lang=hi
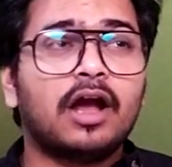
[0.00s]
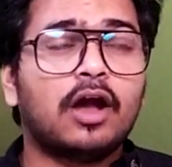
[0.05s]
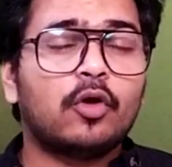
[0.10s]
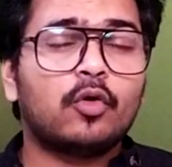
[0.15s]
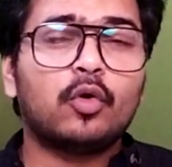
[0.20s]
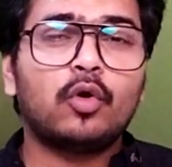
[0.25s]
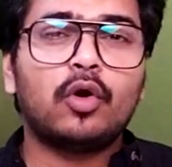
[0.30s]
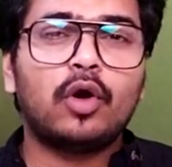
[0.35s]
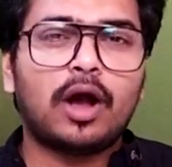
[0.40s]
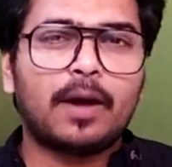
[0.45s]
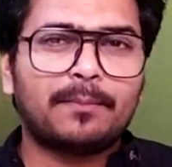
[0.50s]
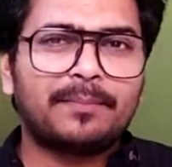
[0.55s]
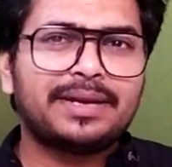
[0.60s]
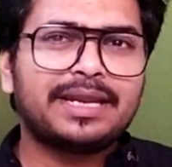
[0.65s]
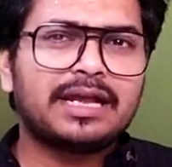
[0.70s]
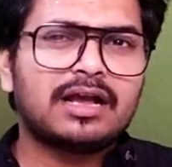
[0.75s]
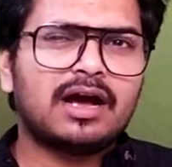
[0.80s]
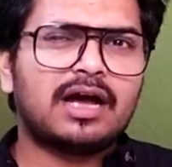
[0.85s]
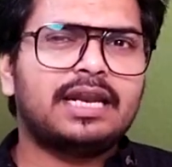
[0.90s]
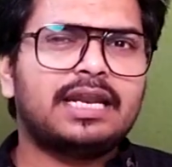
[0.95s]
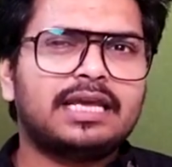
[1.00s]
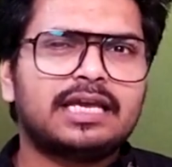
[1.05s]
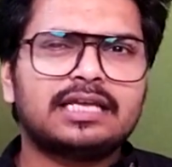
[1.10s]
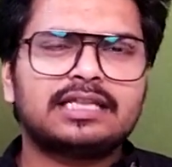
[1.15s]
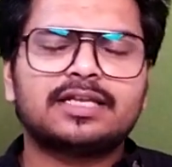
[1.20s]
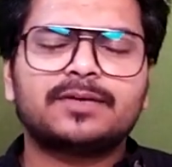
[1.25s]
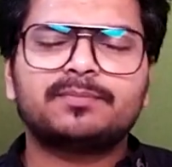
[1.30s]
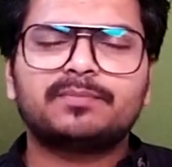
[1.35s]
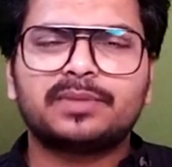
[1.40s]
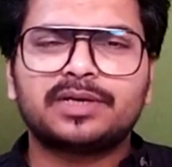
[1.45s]
वो अपने गाने के
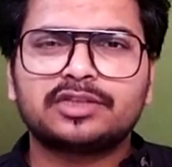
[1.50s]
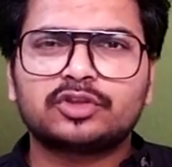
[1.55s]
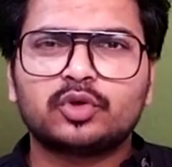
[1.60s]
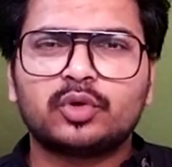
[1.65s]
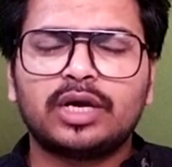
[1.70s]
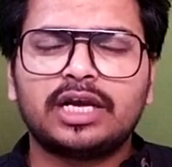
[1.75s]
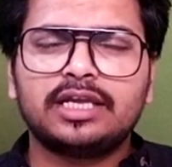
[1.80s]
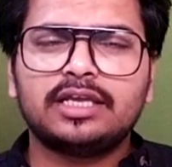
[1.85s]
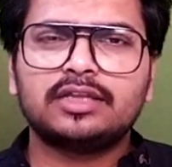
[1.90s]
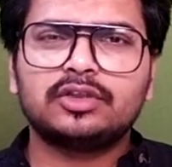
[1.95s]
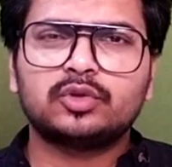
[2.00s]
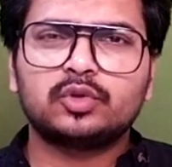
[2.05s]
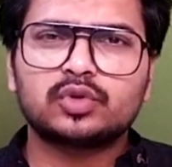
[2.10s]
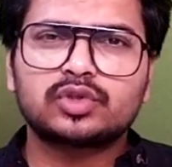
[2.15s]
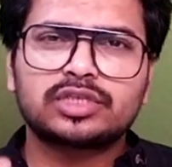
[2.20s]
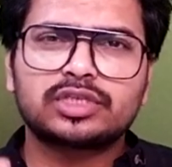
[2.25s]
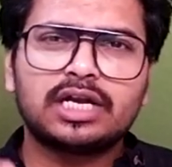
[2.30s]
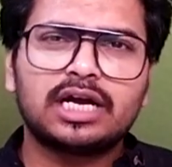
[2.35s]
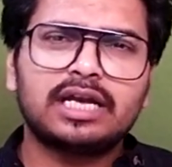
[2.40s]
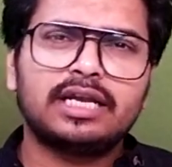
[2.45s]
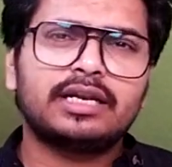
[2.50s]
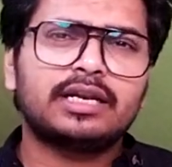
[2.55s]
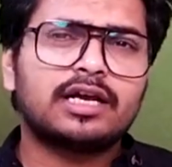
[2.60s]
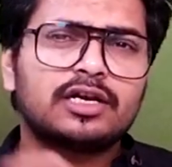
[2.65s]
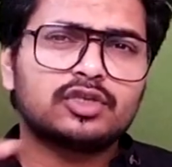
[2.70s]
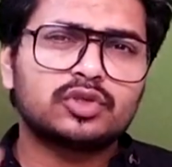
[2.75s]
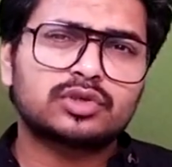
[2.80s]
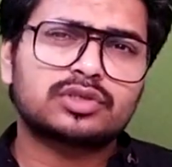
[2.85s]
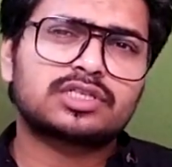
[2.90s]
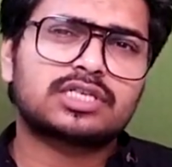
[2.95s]
दम पर तो हैं ही दूसरा इनका
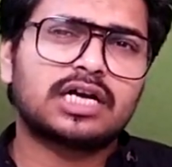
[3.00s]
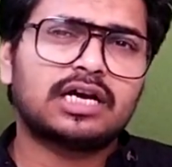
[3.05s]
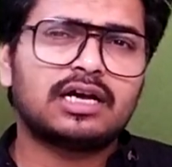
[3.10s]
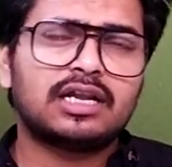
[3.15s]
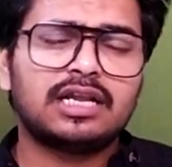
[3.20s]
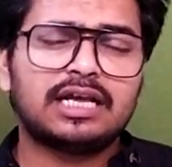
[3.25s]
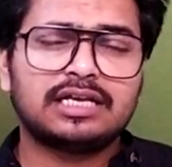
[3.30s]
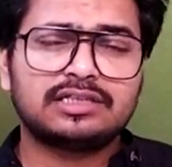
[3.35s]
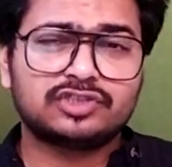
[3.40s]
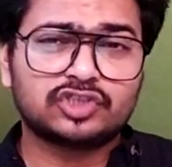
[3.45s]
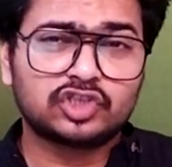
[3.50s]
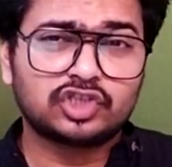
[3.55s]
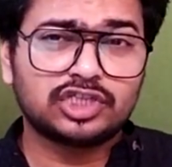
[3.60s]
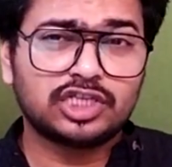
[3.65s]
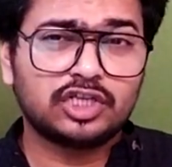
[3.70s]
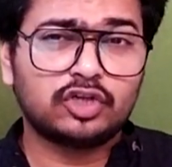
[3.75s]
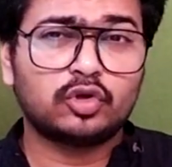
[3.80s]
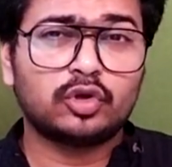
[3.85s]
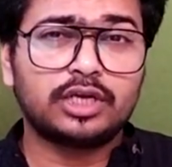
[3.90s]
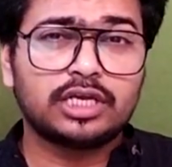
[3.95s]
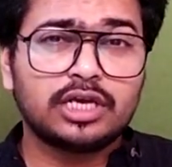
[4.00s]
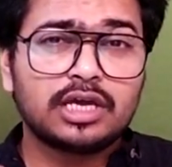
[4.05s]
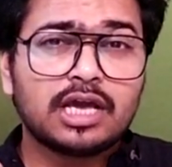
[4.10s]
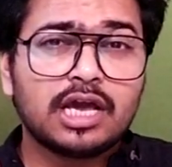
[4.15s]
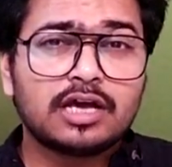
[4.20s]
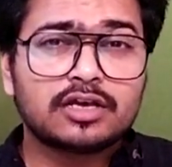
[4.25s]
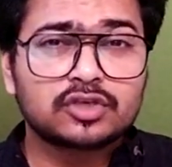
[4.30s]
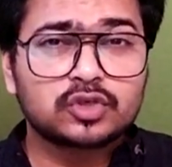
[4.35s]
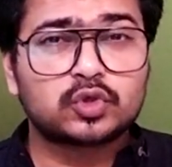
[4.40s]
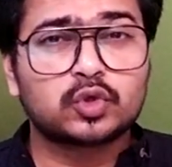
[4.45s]
जो स्ट्रगल है जितने इन्होंने
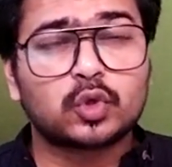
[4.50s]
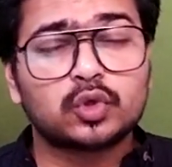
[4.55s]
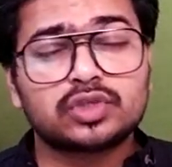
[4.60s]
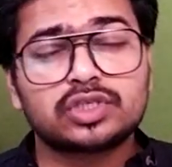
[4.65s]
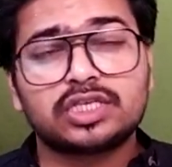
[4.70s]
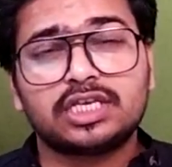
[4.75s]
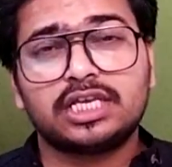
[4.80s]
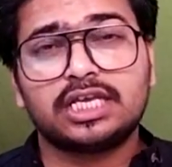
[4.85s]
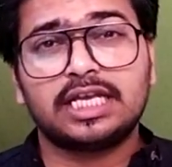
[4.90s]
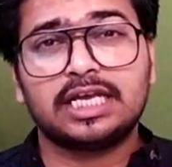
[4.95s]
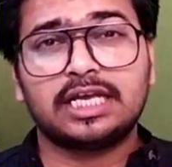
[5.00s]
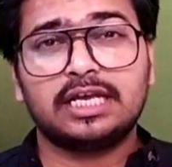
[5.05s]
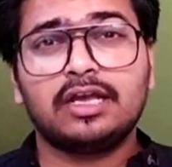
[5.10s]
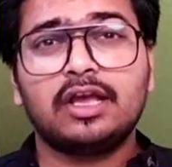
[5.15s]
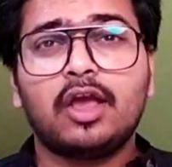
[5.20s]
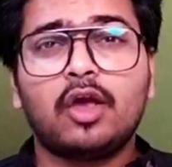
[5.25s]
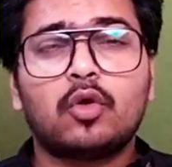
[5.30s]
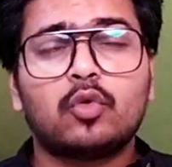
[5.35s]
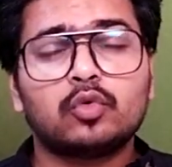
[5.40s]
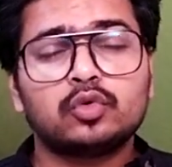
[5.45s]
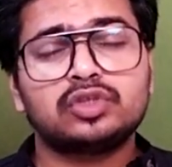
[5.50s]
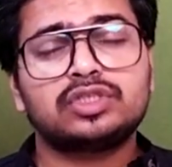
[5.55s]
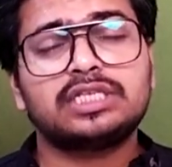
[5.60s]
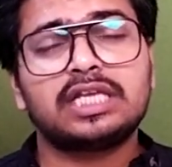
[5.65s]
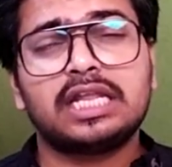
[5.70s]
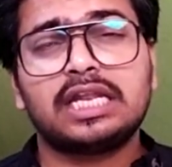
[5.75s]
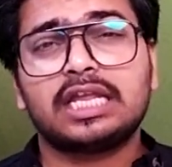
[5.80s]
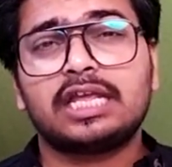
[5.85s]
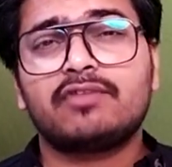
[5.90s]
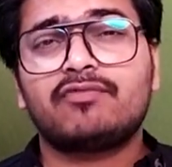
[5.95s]
सोर्स किए हैं उनसे
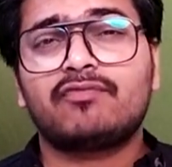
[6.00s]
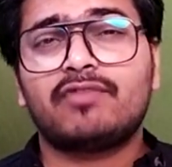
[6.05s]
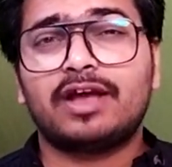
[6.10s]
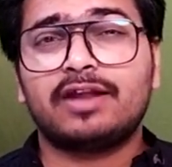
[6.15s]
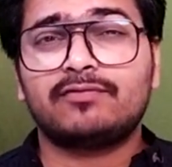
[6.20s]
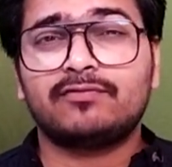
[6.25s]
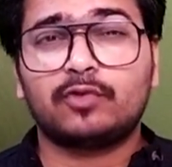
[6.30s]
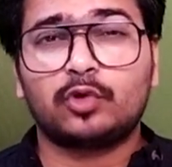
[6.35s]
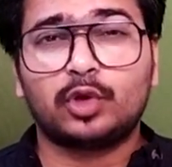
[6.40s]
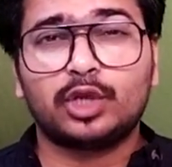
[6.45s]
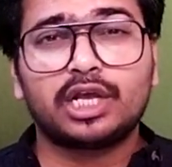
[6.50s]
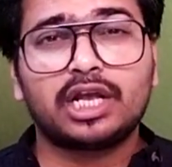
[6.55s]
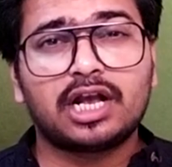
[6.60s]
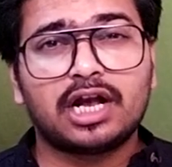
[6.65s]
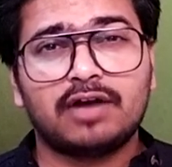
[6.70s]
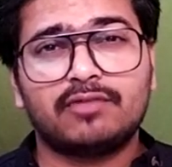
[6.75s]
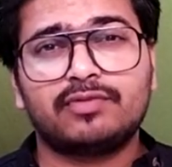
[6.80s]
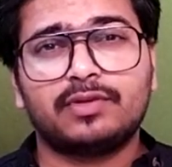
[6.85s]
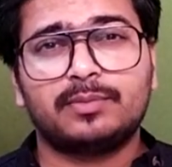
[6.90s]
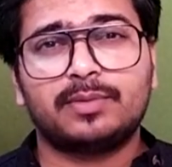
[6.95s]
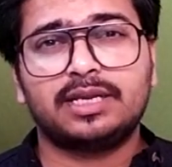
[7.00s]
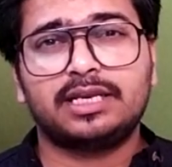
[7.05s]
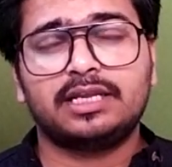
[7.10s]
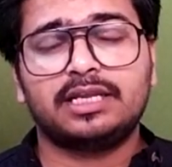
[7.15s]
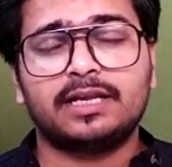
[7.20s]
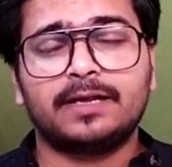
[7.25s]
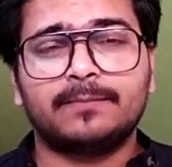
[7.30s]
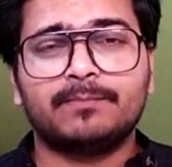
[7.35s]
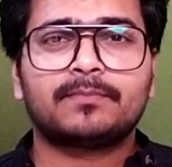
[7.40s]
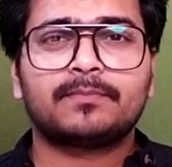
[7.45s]
इनकी फ़ैन फॉलोइंग काफ़ी बनी
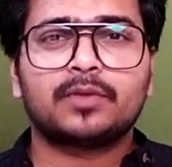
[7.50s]
है